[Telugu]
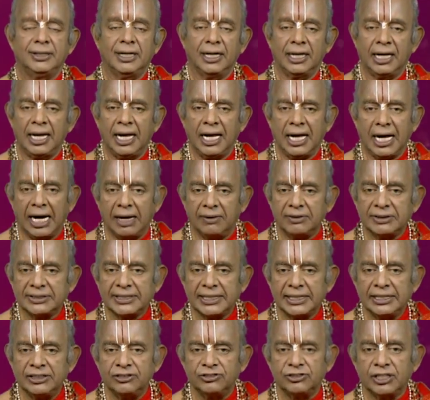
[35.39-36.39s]
ఎలా
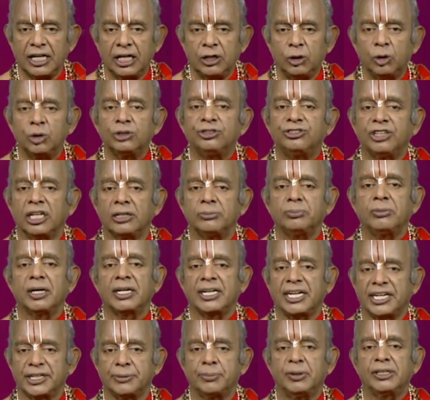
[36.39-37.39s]
అవతరించాలో జన్మ
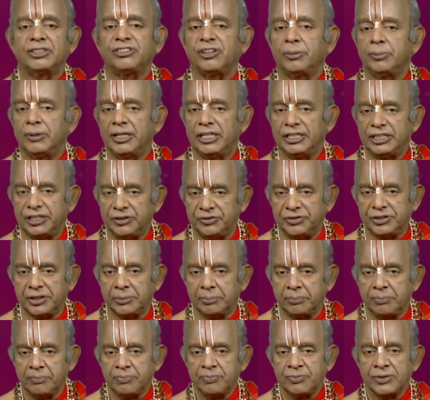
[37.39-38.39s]
కర్మచమే దివ్యం